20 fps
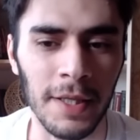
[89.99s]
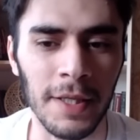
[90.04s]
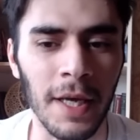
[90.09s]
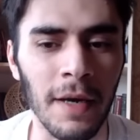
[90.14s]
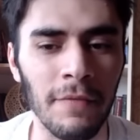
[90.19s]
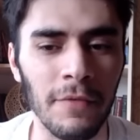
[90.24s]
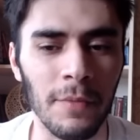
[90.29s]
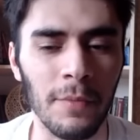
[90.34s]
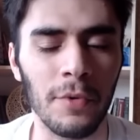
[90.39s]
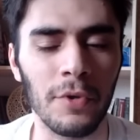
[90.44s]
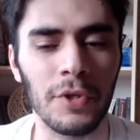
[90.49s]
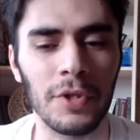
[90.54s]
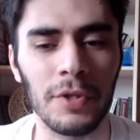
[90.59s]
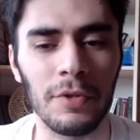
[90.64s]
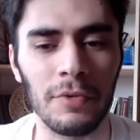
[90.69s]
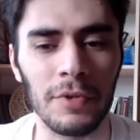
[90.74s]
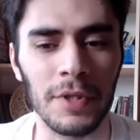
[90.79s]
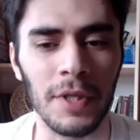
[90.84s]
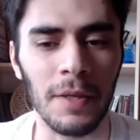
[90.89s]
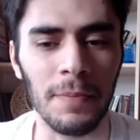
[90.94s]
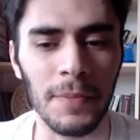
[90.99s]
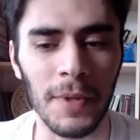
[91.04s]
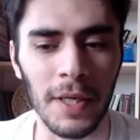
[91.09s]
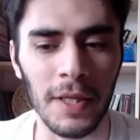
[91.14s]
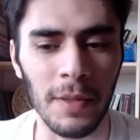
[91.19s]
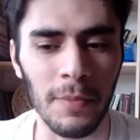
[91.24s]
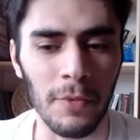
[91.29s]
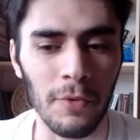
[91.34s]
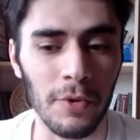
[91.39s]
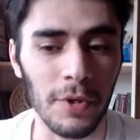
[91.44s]
Там вы можете узнать про
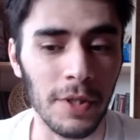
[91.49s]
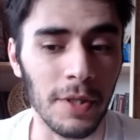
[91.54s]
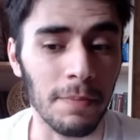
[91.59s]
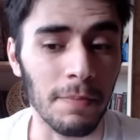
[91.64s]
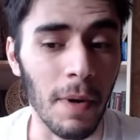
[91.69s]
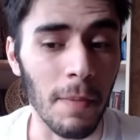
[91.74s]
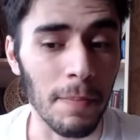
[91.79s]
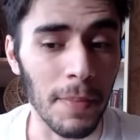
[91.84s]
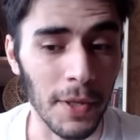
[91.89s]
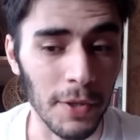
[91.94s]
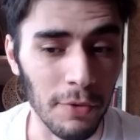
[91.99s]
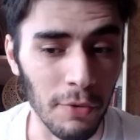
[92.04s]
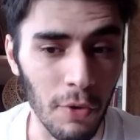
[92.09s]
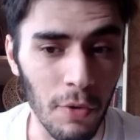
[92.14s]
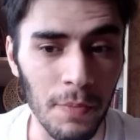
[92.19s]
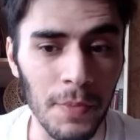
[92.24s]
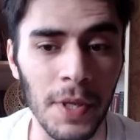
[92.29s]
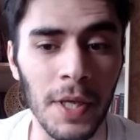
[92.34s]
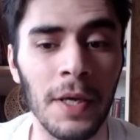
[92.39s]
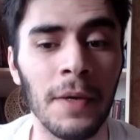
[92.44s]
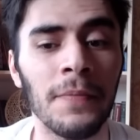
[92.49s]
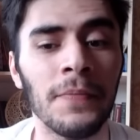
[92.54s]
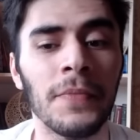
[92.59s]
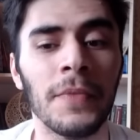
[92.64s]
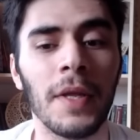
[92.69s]
этом ходе поподробнее.